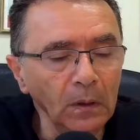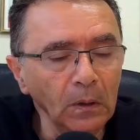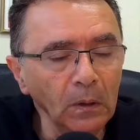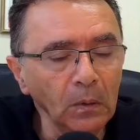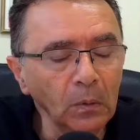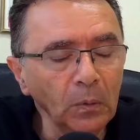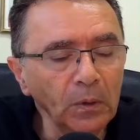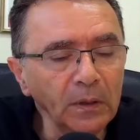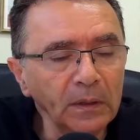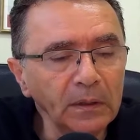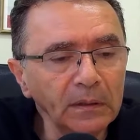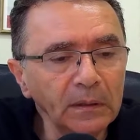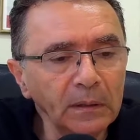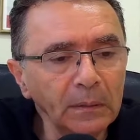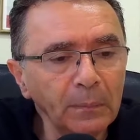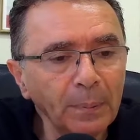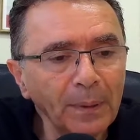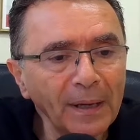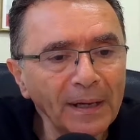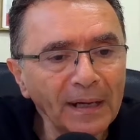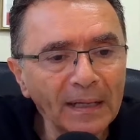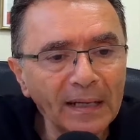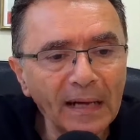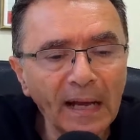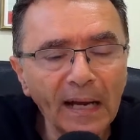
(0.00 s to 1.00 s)
Quindi
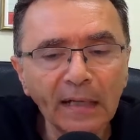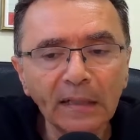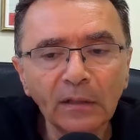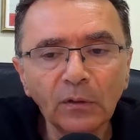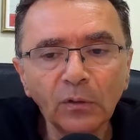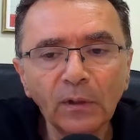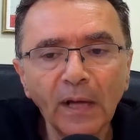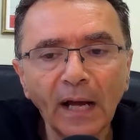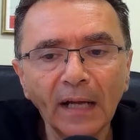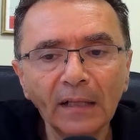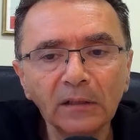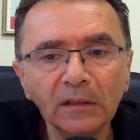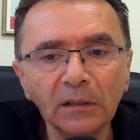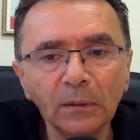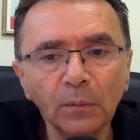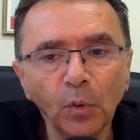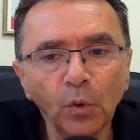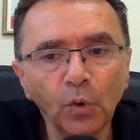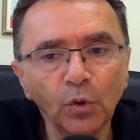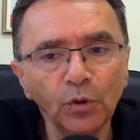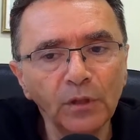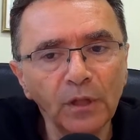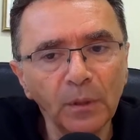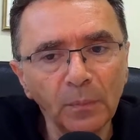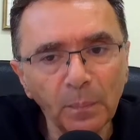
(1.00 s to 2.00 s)
parlarne un attimo
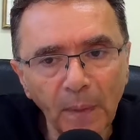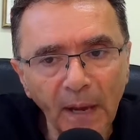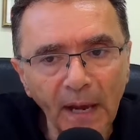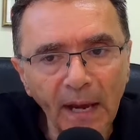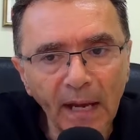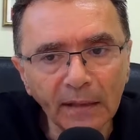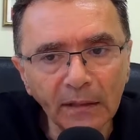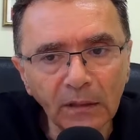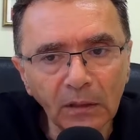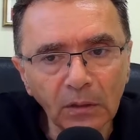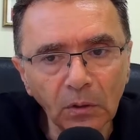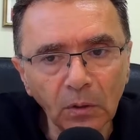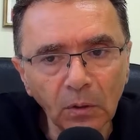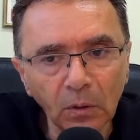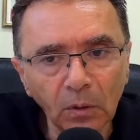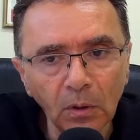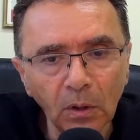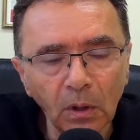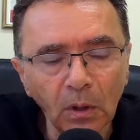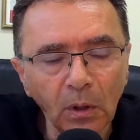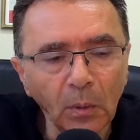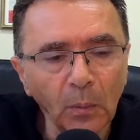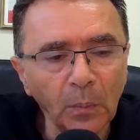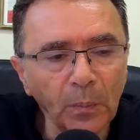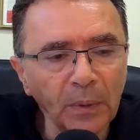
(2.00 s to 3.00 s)
con il medico,
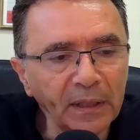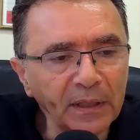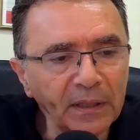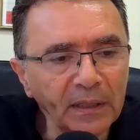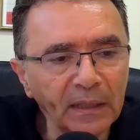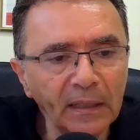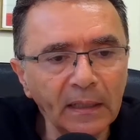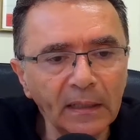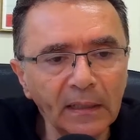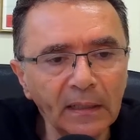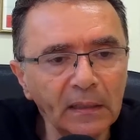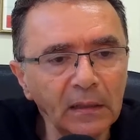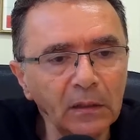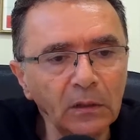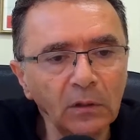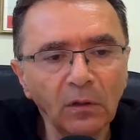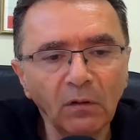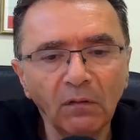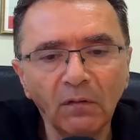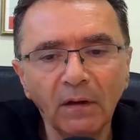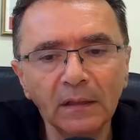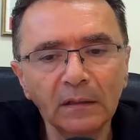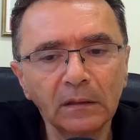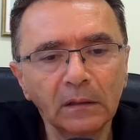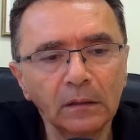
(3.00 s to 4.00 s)
perché il
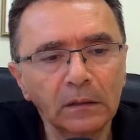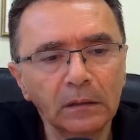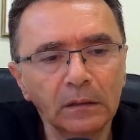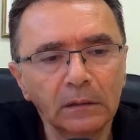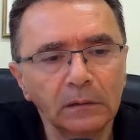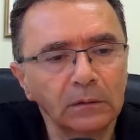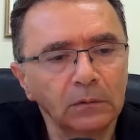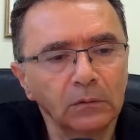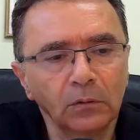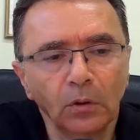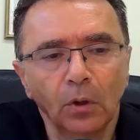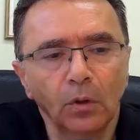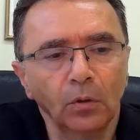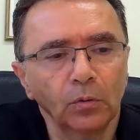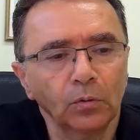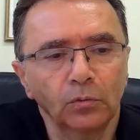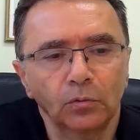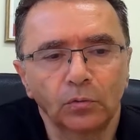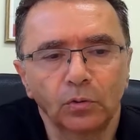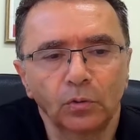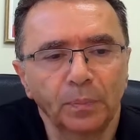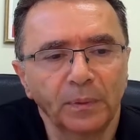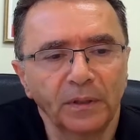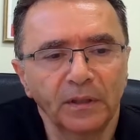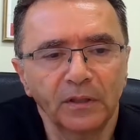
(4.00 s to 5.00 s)
90
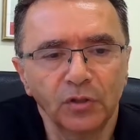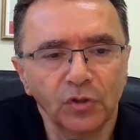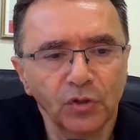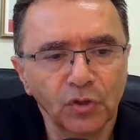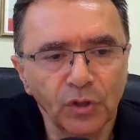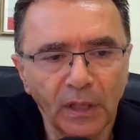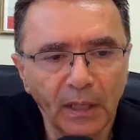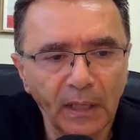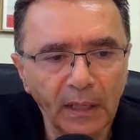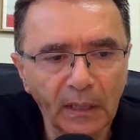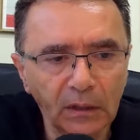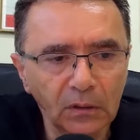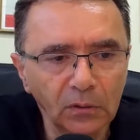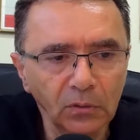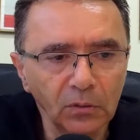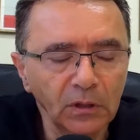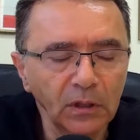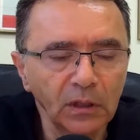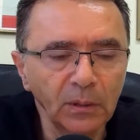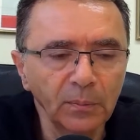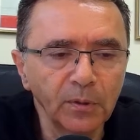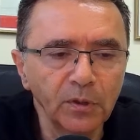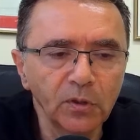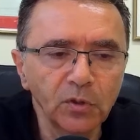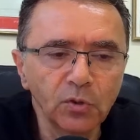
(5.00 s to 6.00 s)
98%
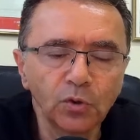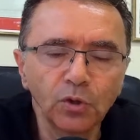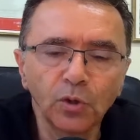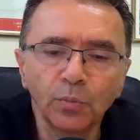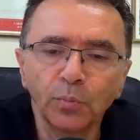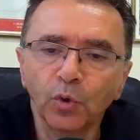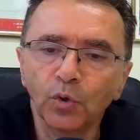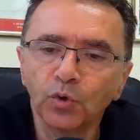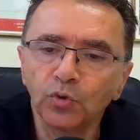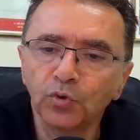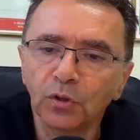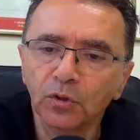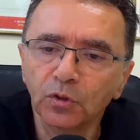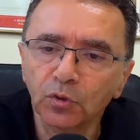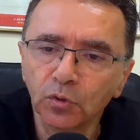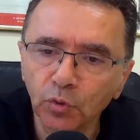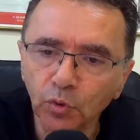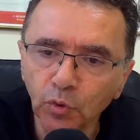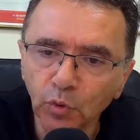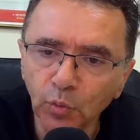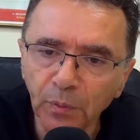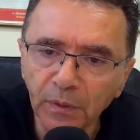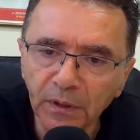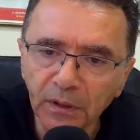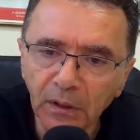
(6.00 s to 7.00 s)
delle persone posso
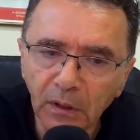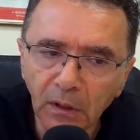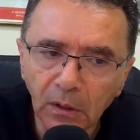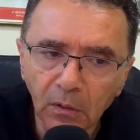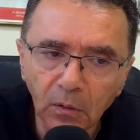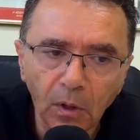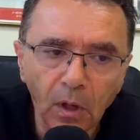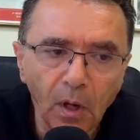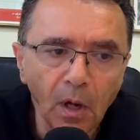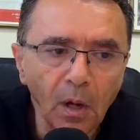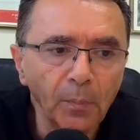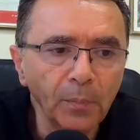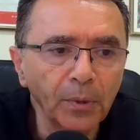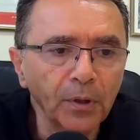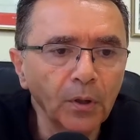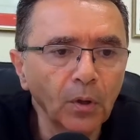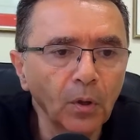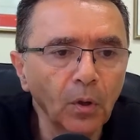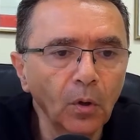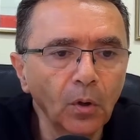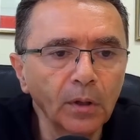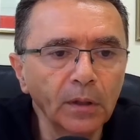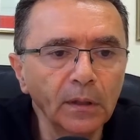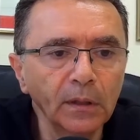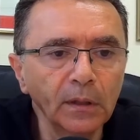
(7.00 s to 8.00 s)
assumerlo,
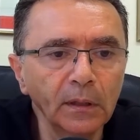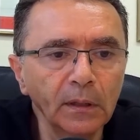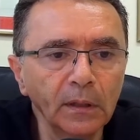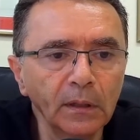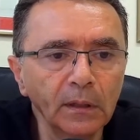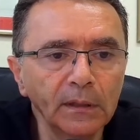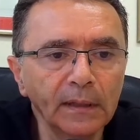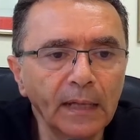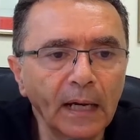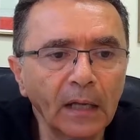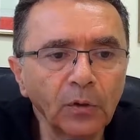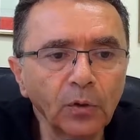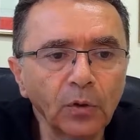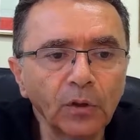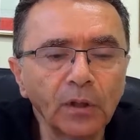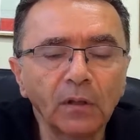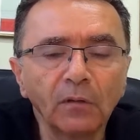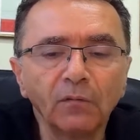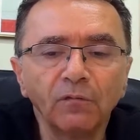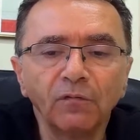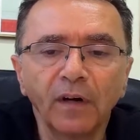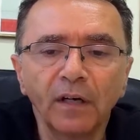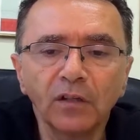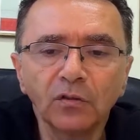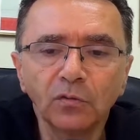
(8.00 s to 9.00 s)
però chi, dato che è
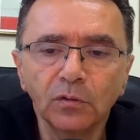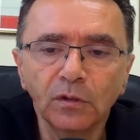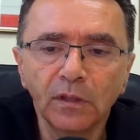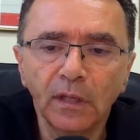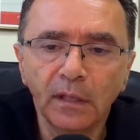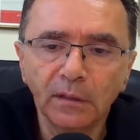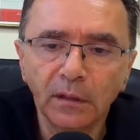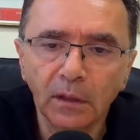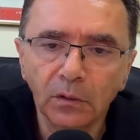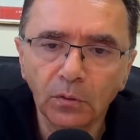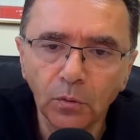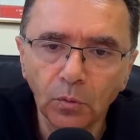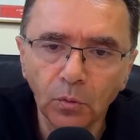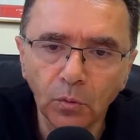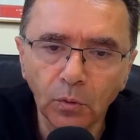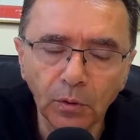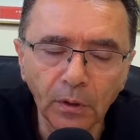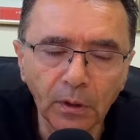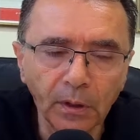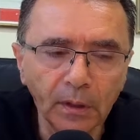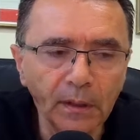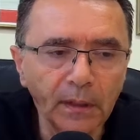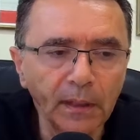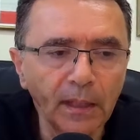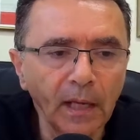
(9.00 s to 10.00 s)
un
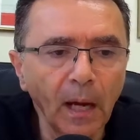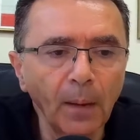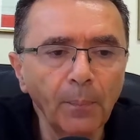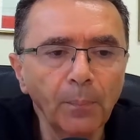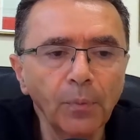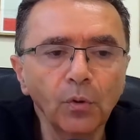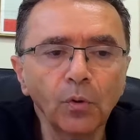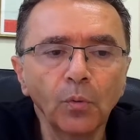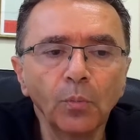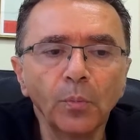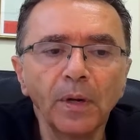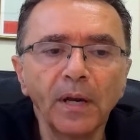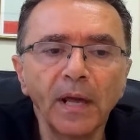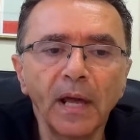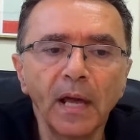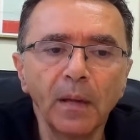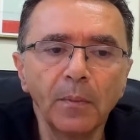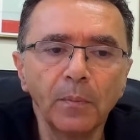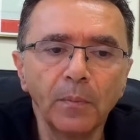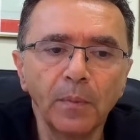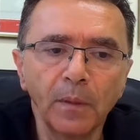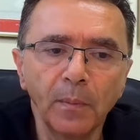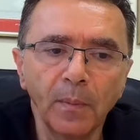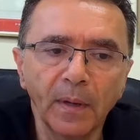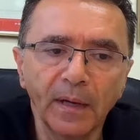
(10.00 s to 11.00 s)
vasodilatatore, chi ha
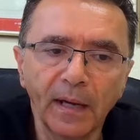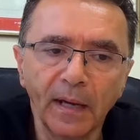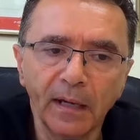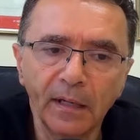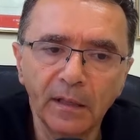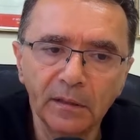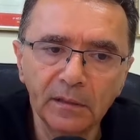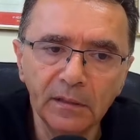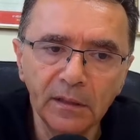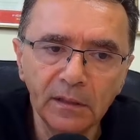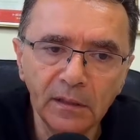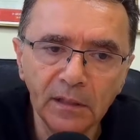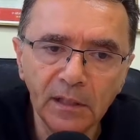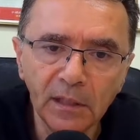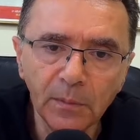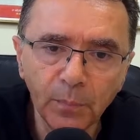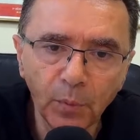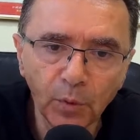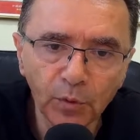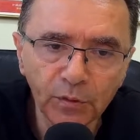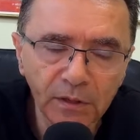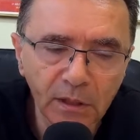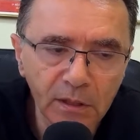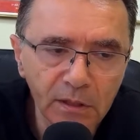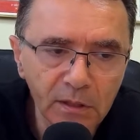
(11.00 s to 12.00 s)
problemi magari di
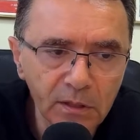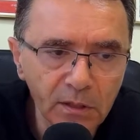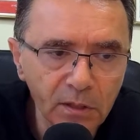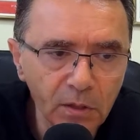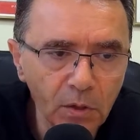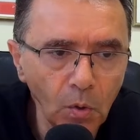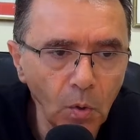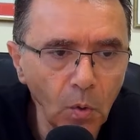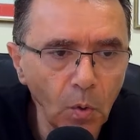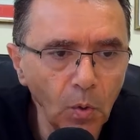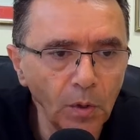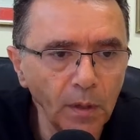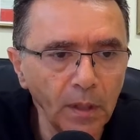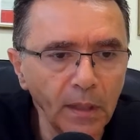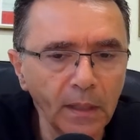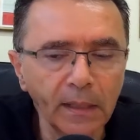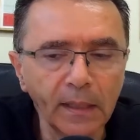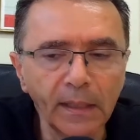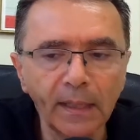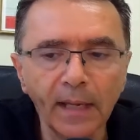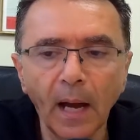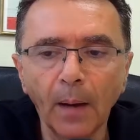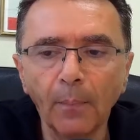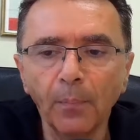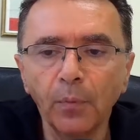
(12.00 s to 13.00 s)
ipotensione,
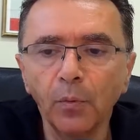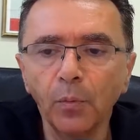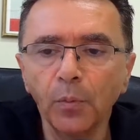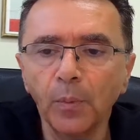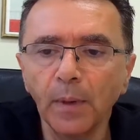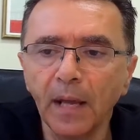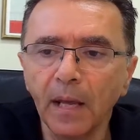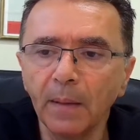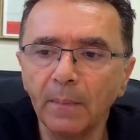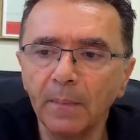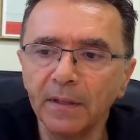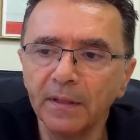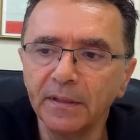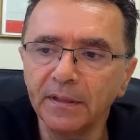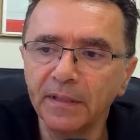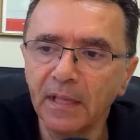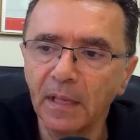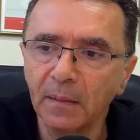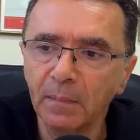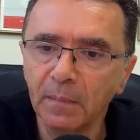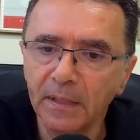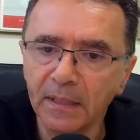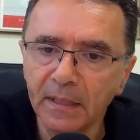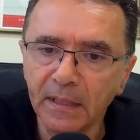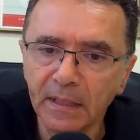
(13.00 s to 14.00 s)
chi ha problemi di
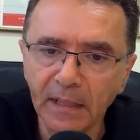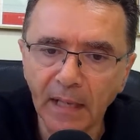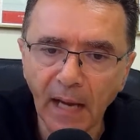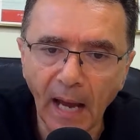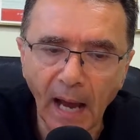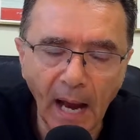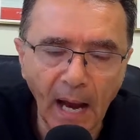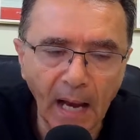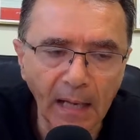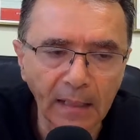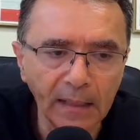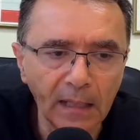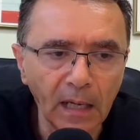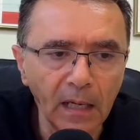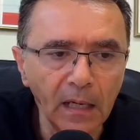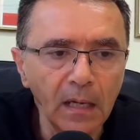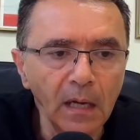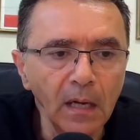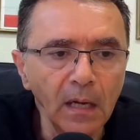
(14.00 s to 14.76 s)
emicrania